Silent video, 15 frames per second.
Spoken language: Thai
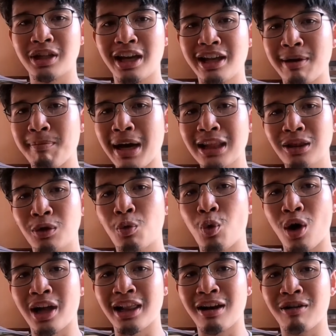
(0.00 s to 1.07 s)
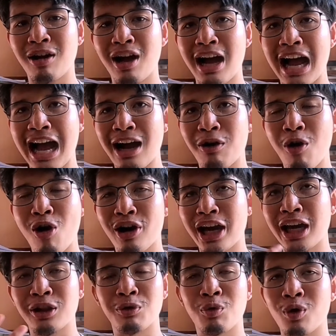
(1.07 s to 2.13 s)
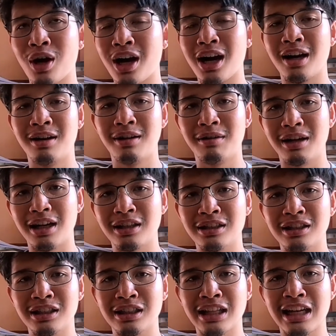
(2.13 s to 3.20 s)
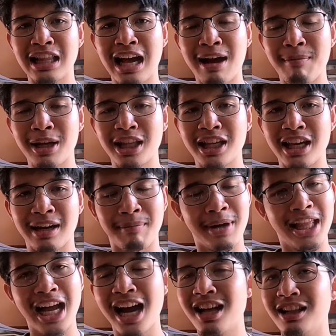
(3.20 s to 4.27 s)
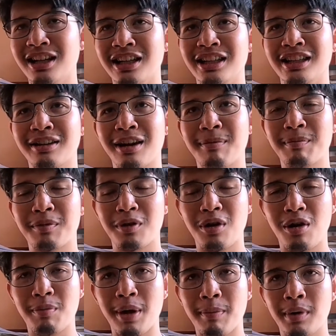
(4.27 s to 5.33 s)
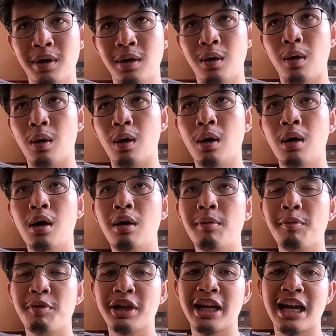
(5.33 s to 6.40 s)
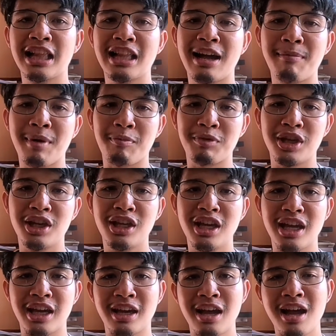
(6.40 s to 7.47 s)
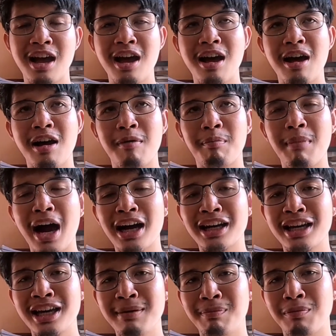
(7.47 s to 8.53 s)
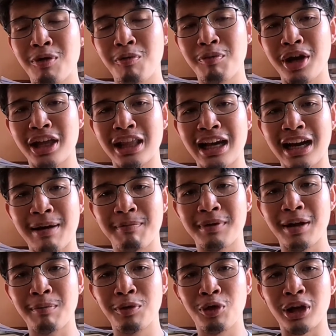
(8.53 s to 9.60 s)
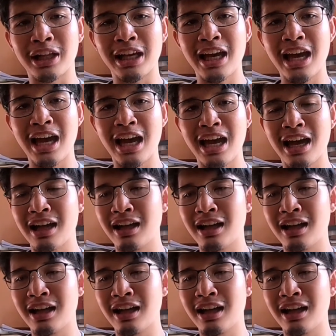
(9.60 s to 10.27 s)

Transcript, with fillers: ถ้าจะมัดตัวแล้วก็หาข้อแก้ตัว อื่นๆ นานามาเถียงไม่ได้เลยนะครับ ก็แบบอ๋อเป็นการทำแบบนี้นี่เองบางคลิปผมเห็นนะครับตำรวจแค่